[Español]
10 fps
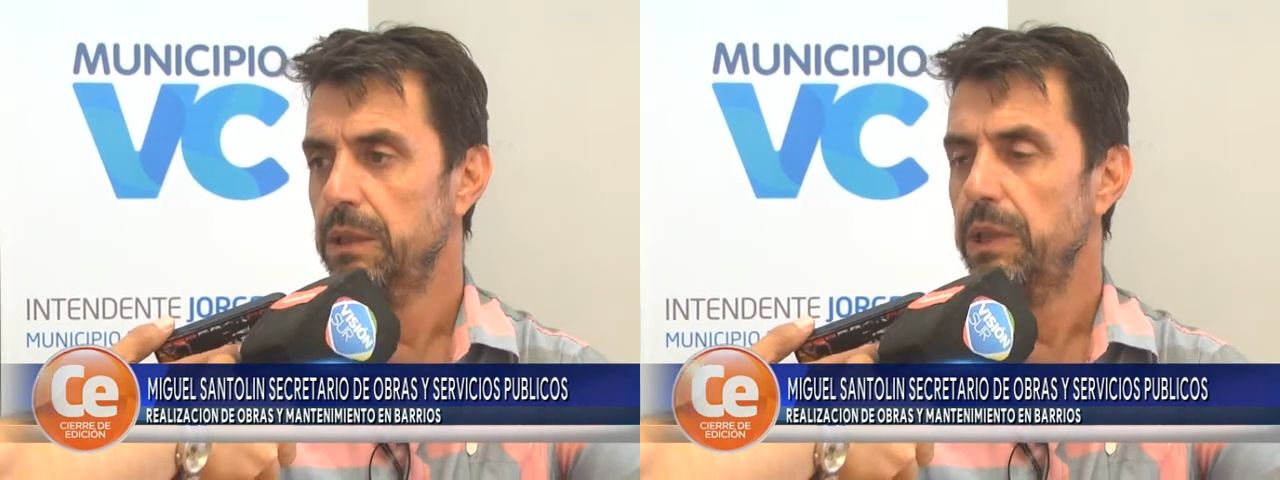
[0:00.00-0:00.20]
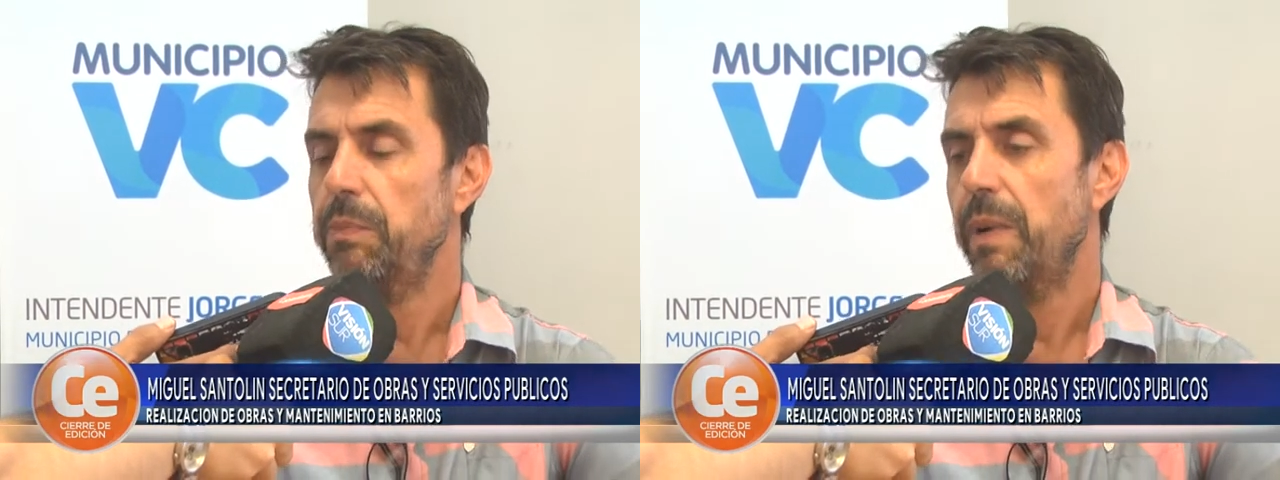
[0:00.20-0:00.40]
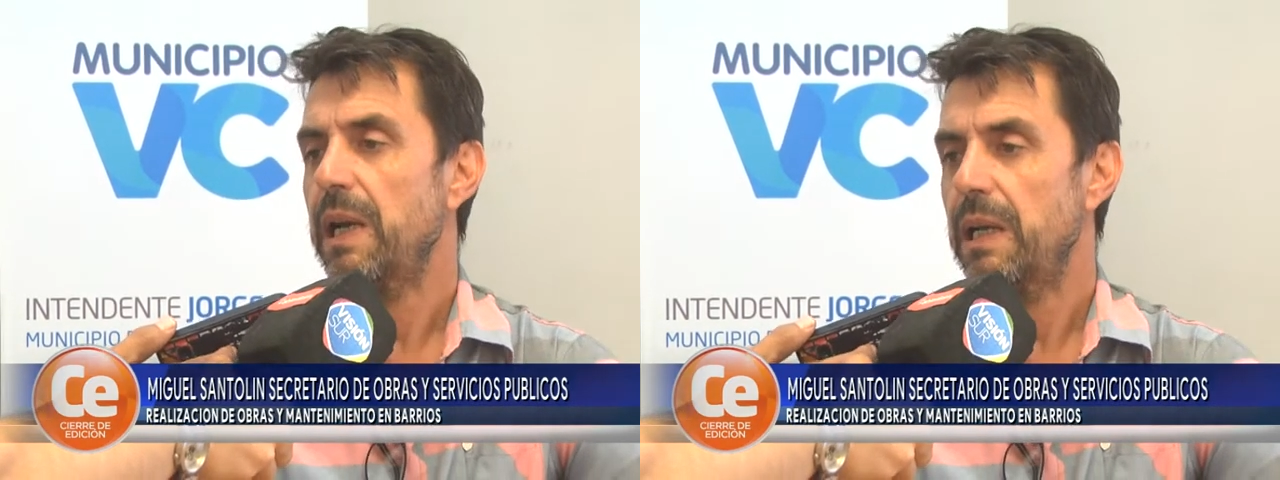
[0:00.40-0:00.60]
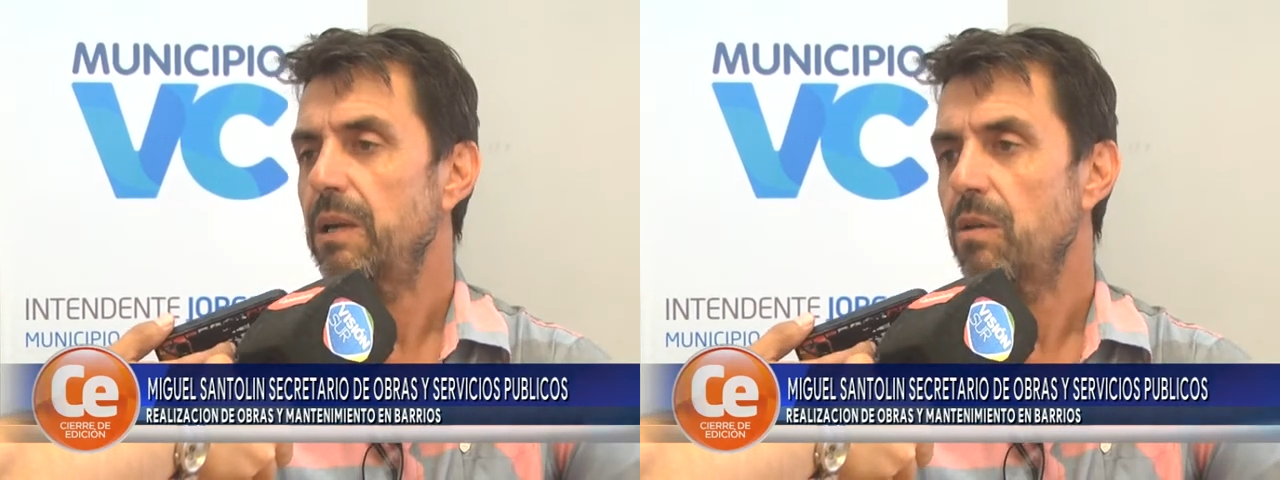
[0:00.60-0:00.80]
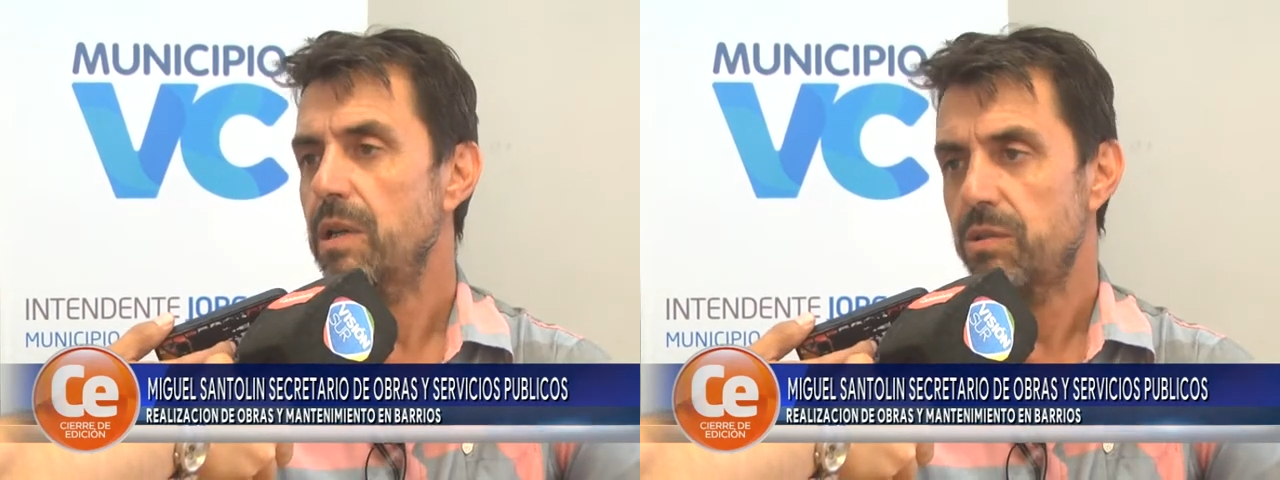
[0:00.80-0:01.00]
Y
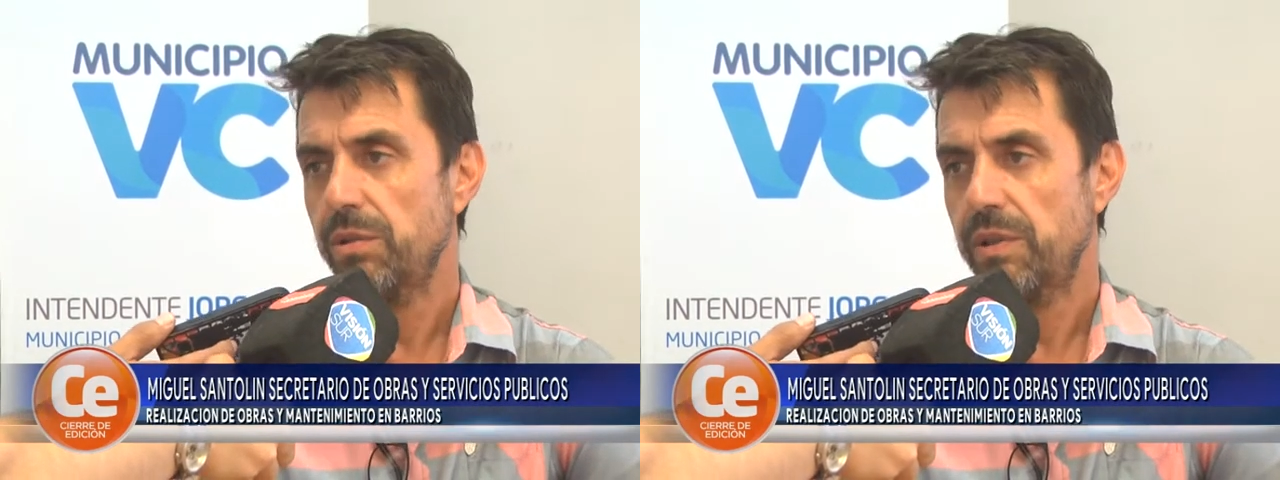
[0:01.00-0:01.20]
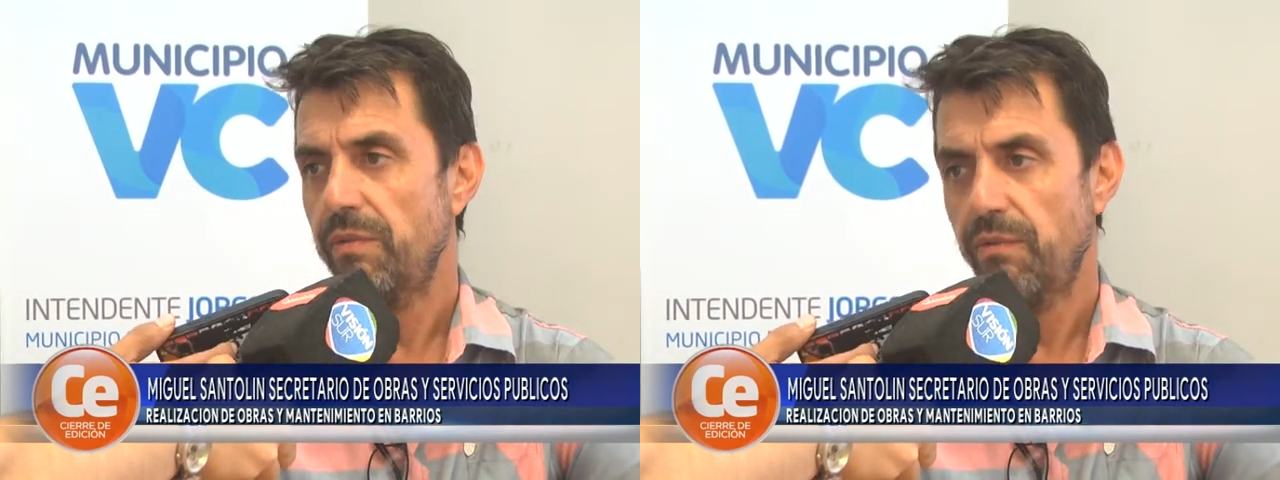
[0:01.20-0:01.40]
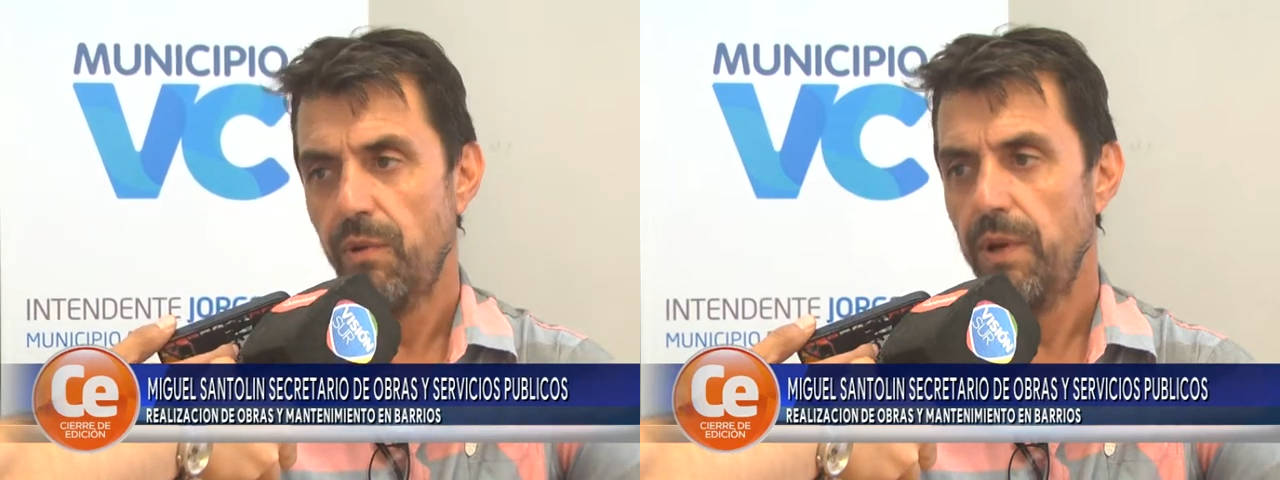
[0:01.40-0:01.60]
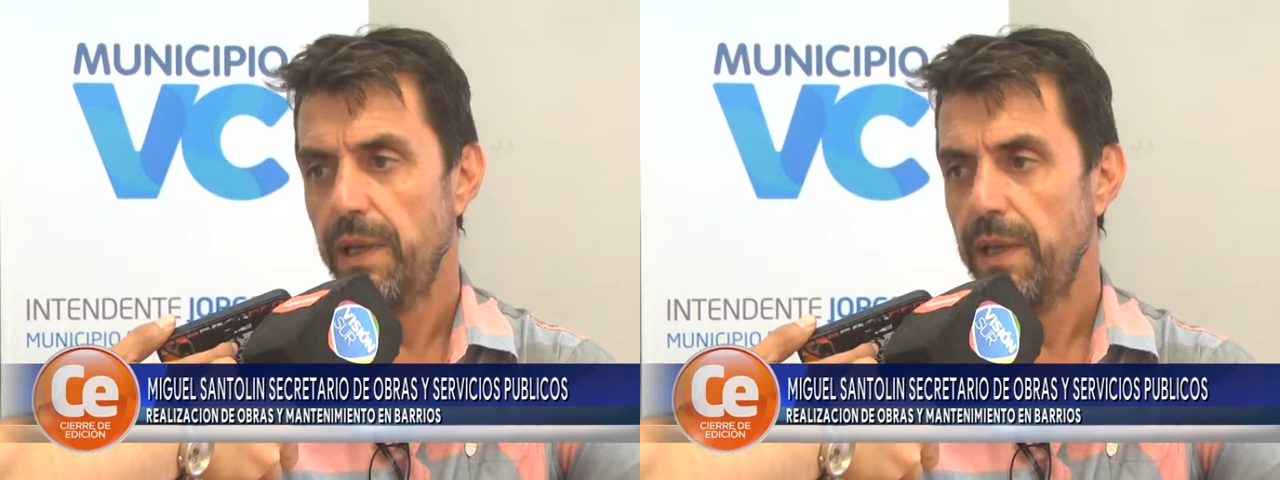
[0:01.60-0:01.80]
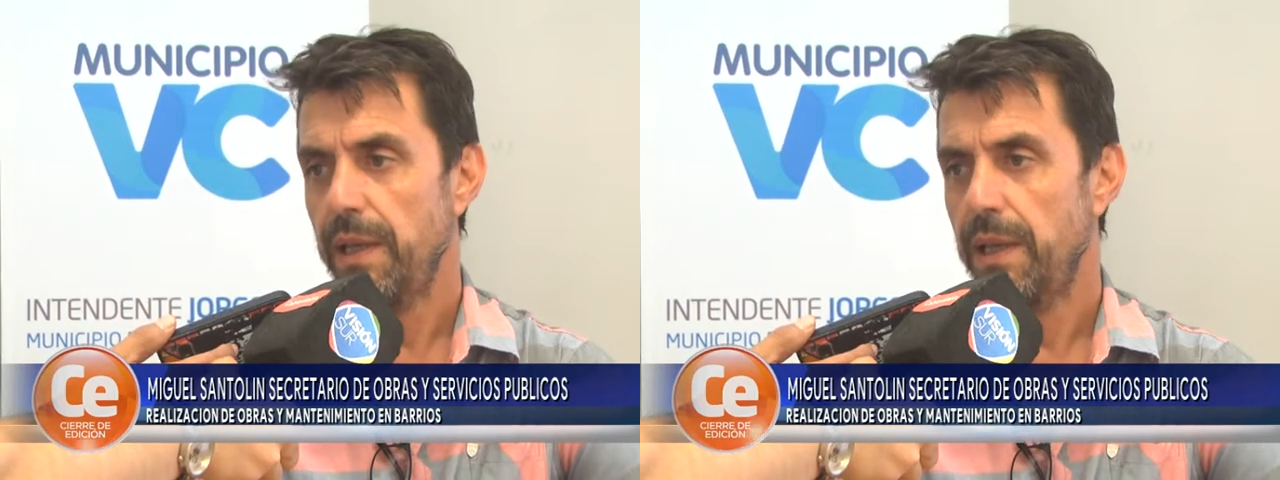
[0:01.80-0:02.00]
paralelo a eso se
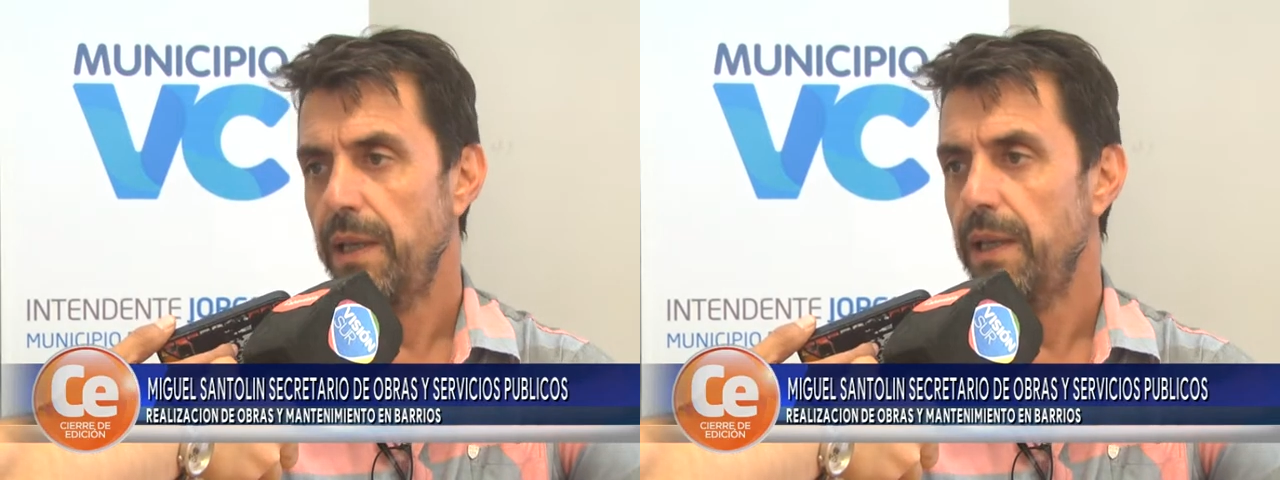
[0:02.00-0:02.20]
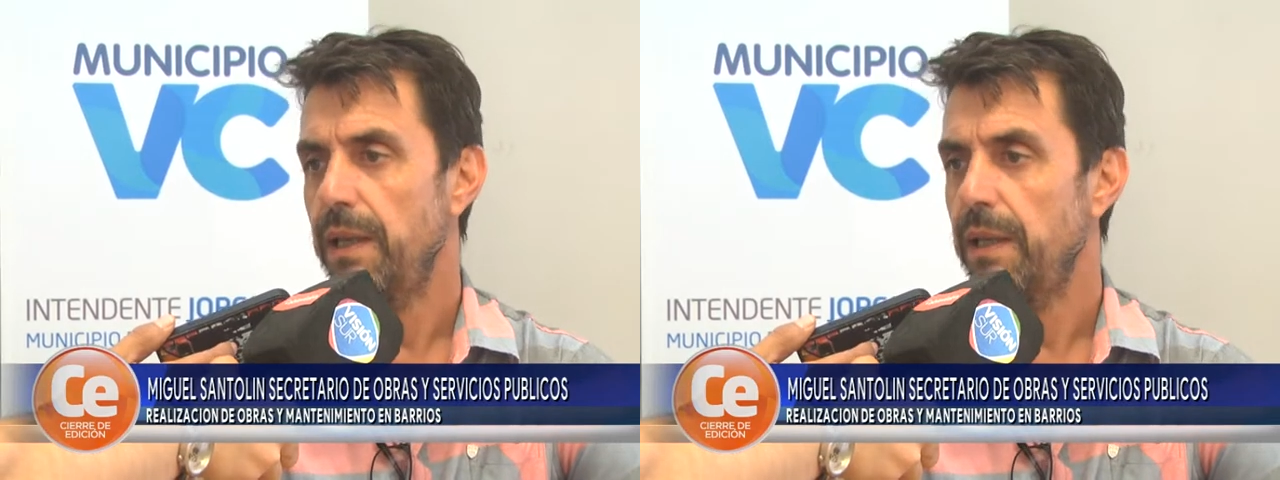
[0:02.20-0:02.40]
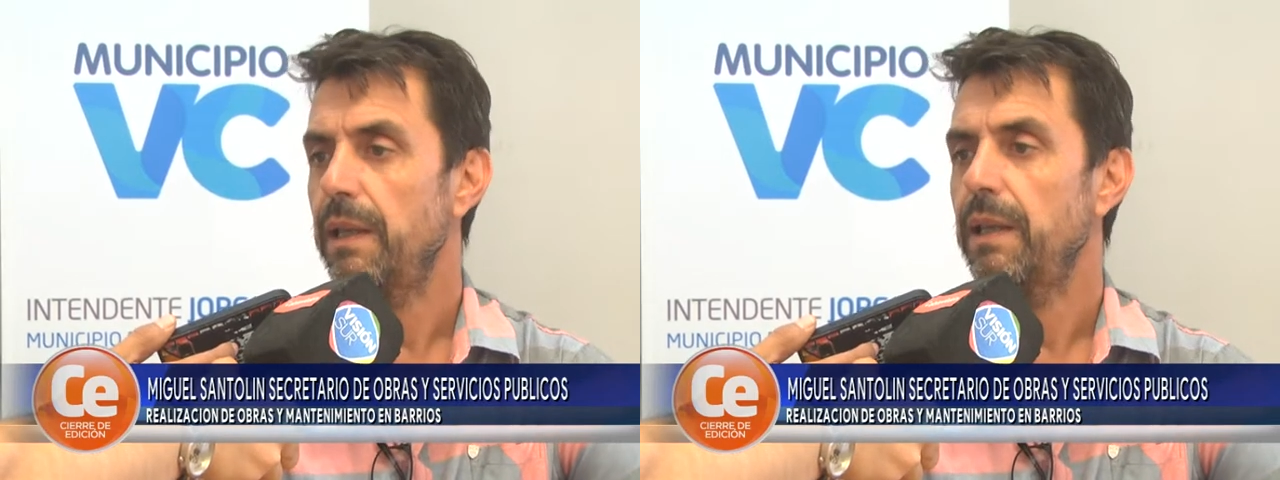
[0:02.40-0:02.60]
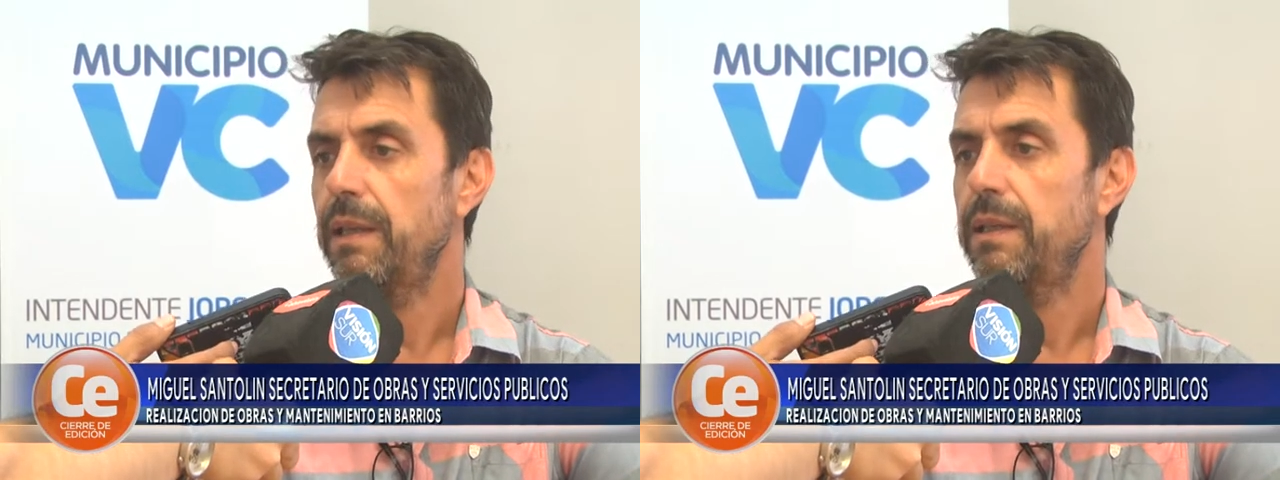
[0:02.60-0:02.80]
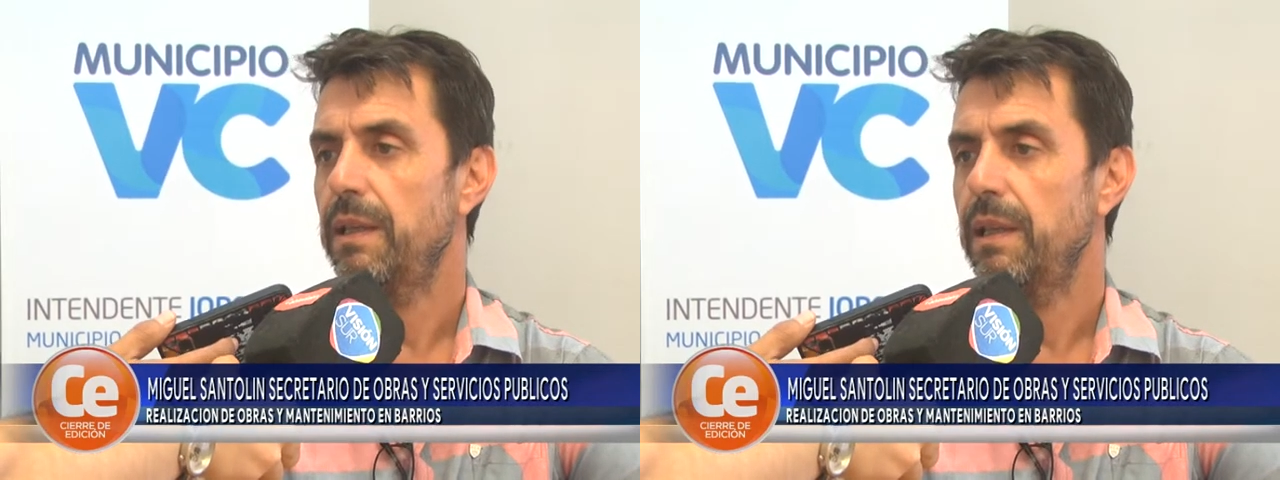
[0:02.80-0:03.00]
fue
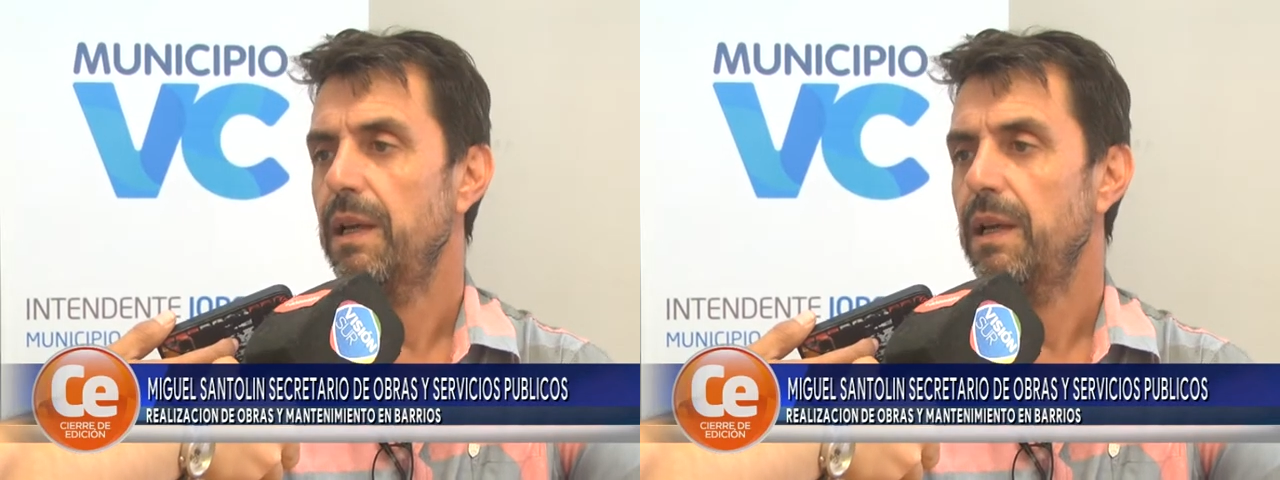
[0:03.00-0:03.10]
este,